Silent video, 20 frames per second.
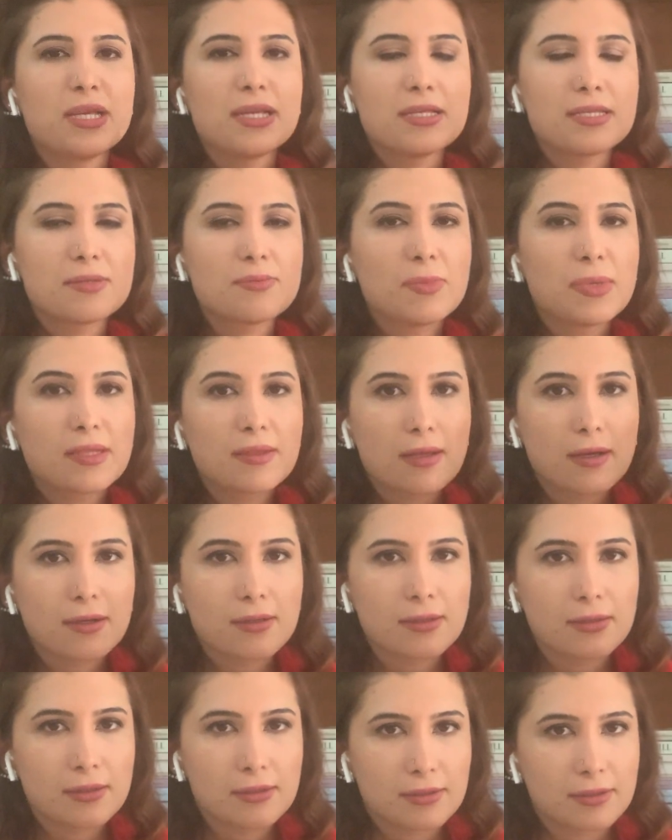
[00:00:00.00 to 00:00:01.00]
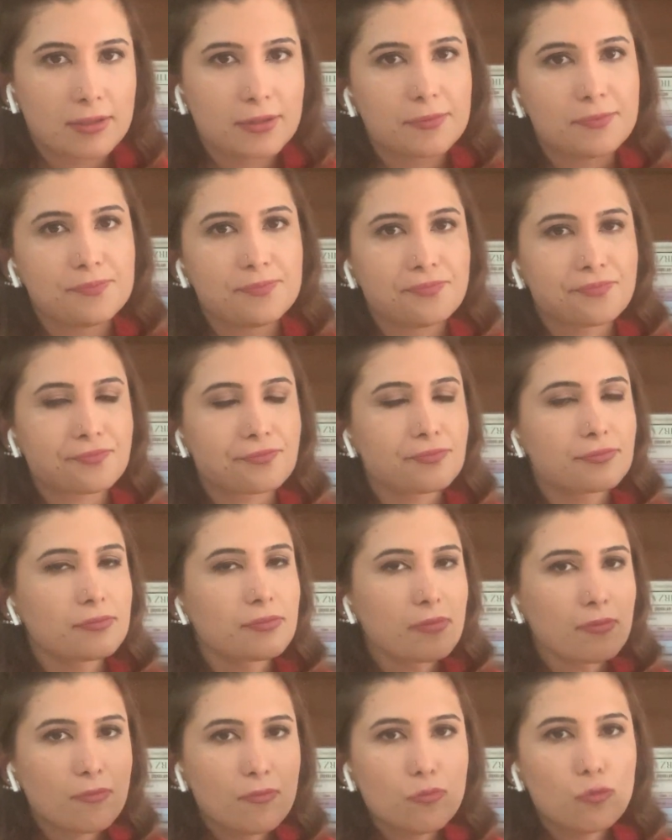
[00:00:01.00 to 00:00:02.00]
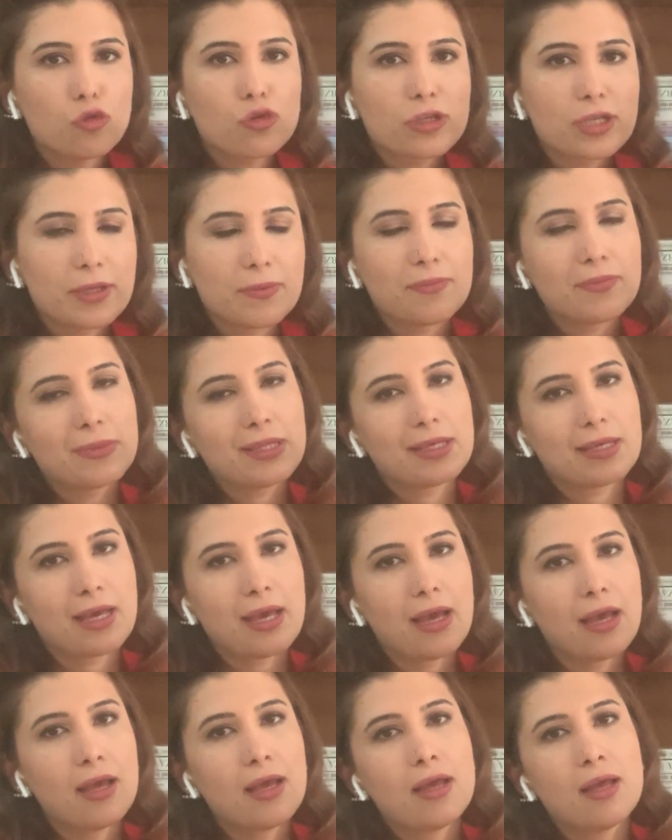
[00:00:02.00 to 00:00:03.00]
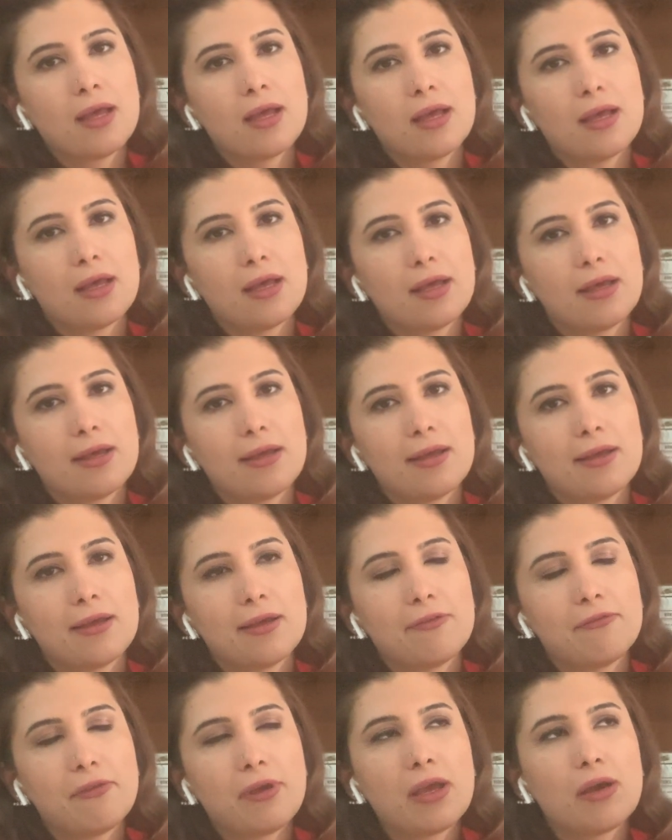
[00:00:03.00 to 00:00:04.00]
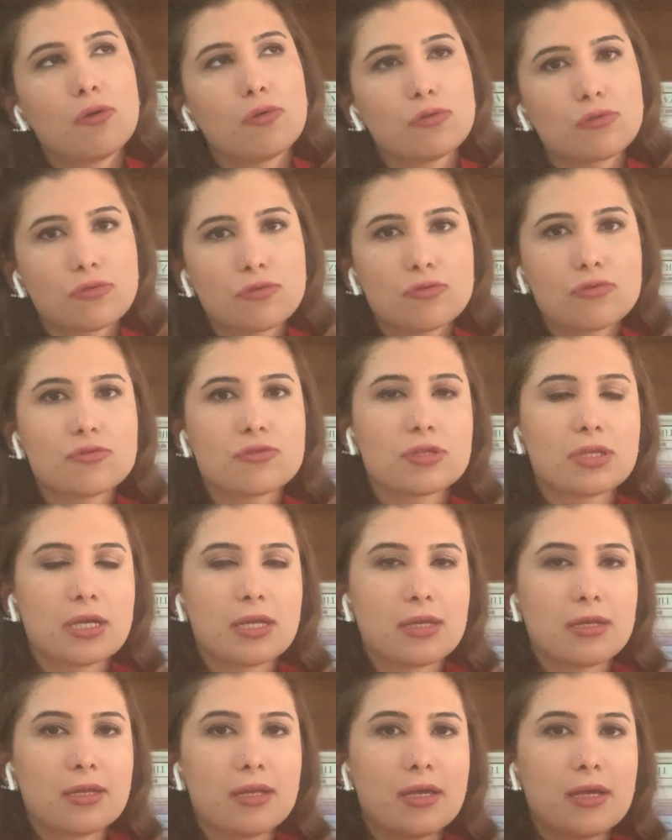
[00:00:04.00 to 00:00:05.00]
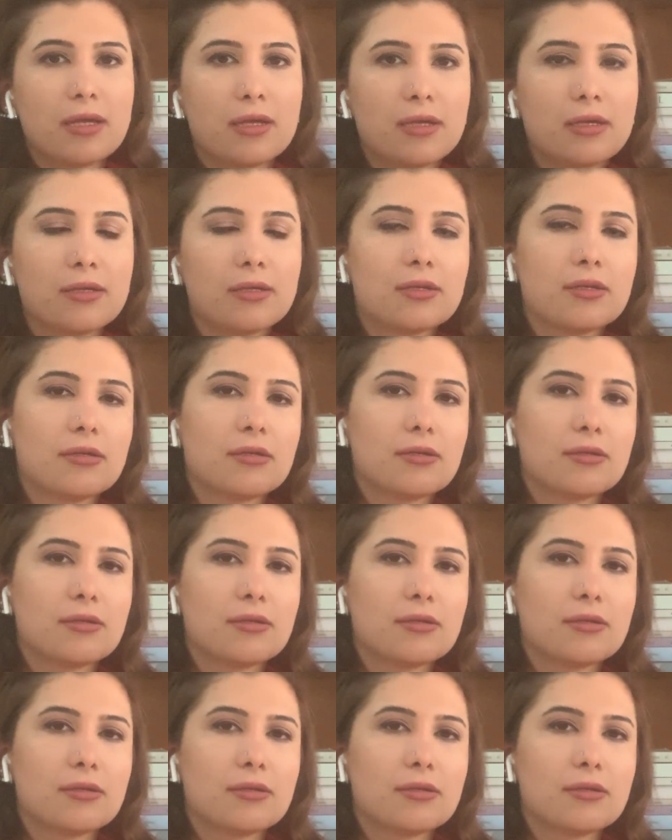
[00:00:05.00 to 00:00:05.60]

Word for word: bir isme takılır. Bu kim diye e, ve onun üzerine